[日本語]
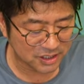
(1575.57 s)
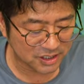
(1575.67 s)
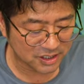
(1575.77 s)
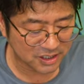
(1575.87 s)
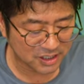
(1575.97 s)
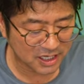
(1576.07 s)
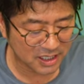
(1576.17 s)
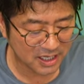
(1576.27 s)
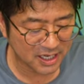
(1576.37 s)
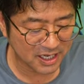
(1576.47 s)
惹か
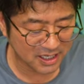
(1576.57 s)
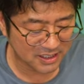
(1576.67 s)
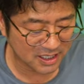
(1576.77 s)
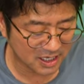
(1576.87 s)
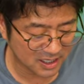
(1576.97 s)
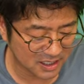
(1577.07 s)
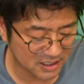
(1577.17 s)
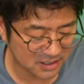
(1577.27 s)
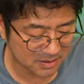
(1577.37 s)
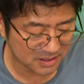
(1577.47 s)
れ描いた一
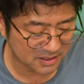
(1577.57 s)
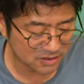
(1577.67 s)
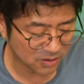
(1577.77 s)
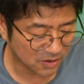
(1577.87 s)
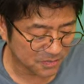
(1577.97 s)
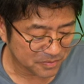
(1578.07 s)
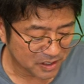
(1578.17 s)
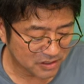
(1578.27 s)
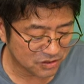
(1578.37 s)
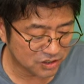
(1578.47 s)
枚ですと、えー、
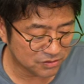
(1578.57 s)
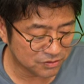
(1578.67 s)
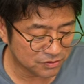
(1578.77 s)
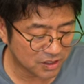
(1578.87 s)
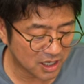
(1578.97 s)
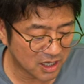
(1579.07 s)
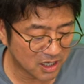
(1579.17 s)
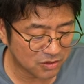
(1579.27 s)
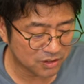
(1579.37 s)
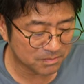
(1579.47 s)
追伸風景画
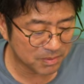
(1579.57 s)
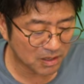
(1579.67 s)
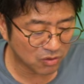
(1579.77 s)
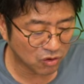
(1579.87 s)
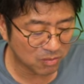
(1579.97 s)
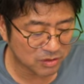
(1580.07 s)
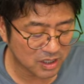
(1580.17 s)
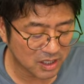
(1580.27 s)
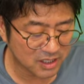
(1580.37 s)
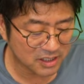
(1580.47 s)
の一般公募
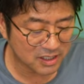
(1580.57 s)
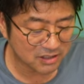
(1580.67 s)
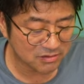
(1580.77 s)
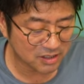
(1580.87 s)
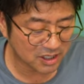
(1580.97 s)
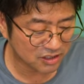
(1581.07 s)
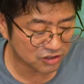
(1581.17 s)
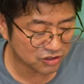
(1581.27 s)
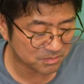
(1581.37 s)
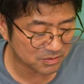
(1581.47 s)
展へ2作品初
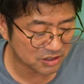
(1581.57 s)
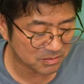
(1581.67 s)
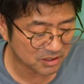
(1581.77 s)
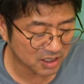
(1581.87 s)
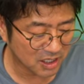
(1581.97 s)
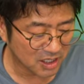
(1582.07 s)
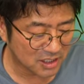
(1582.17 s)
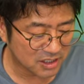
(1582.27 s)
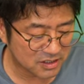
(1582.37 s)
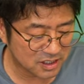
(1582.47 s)
出品しました
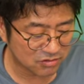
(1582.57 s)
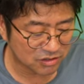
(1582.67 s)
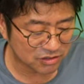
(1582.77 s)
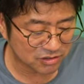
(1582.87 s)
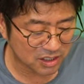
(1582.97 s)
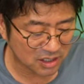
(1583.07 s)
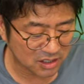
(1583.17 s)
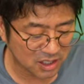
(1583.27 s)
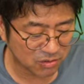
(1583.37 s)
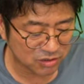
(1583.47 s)
1作は入選、
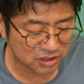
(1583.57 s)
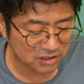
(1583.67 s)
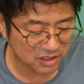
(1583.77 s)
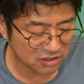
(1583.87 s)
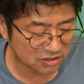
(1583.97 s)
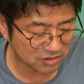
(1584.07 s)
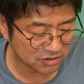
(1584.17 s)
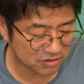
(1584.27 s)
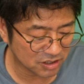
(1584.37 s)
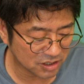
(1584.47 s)
えー、こちらの作品は入
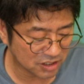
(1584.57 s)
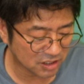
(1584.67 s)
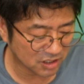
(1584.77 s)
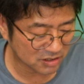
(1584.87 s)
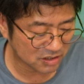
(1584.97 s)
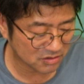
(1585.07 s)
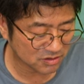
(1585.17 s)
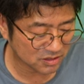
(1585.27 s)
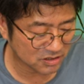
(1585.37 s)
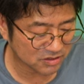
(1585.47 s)
選できなかった作品
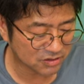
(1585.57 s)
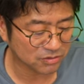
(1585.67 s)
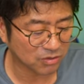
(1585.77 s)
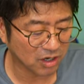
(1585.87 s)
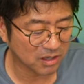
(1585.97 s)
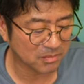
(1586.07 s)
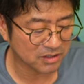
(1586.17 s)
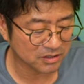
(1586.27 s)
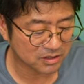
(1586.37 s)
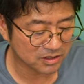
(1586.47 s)
です15回目で
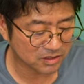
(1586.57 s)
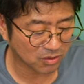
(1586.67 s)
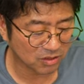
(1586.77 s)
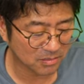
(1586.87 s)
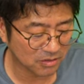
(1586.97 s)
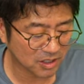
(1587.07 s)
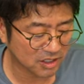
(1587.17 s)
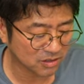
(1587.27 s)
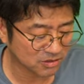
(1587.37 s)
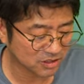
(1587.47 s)
す今回も激
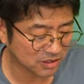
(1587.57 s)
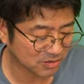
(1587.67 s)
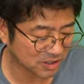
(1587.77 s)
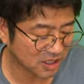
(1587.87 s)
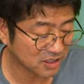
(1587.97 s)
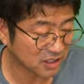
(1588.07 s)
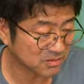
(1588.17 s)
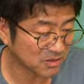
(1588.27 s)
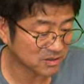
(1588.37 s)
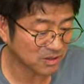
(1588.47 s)
おにでお願いいたし
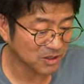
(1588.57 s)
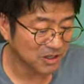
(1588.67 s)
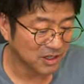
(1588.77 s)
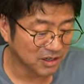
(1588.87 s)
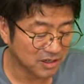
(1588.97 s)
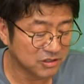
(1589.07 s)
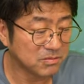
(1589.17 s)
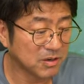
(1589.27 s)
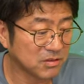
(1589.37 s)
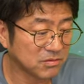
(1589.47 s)
ますと、えー、1
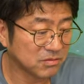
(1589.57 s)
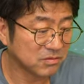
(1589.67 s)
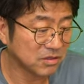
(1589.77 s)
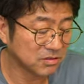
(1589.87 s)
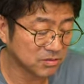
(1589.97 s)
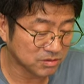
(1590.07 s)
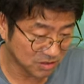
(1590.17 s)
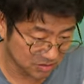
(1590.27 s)
枚ね入選し